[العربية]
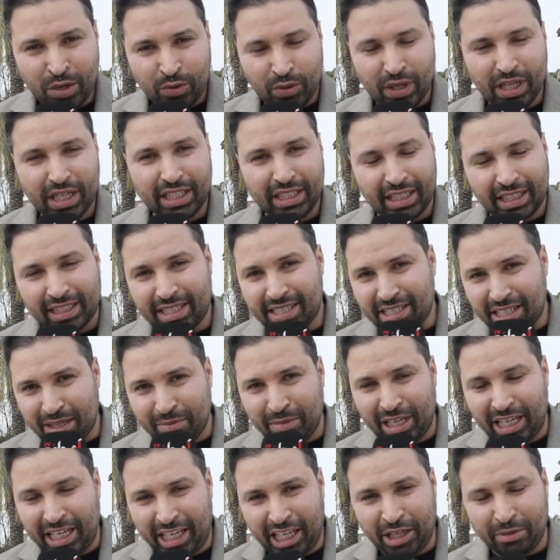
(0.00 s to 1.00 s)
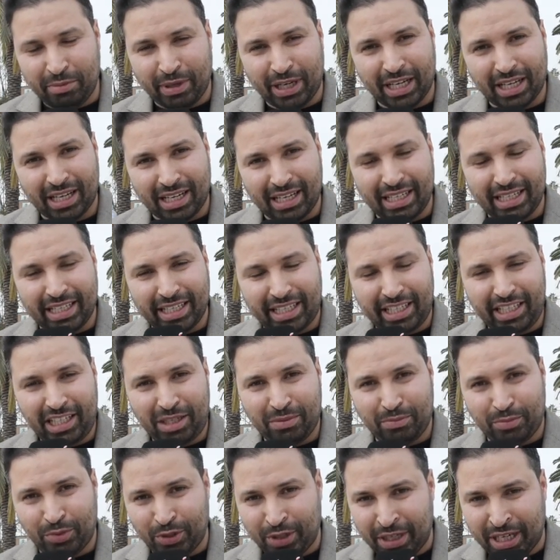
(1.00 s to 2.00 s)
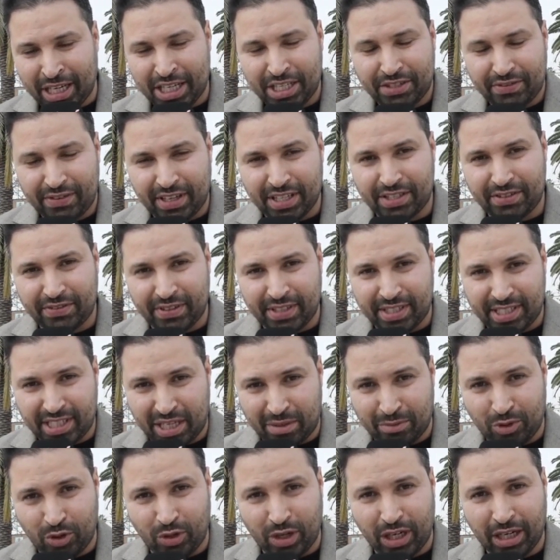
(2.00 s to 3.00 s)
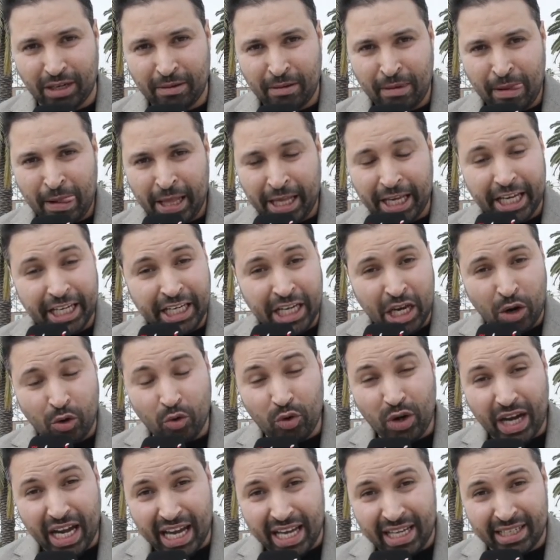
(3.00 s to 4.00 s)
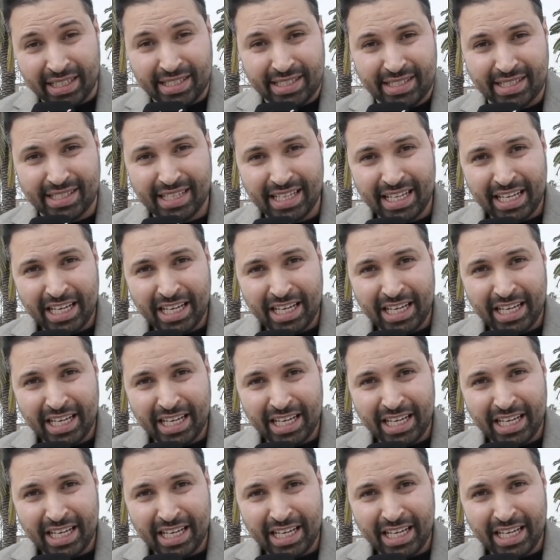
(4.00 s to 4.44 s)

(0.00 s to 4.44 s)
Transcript: ولكن غادي نستعمل العباره اللي كيحبوا الناس في اسفي يستعملوها هي انه خانز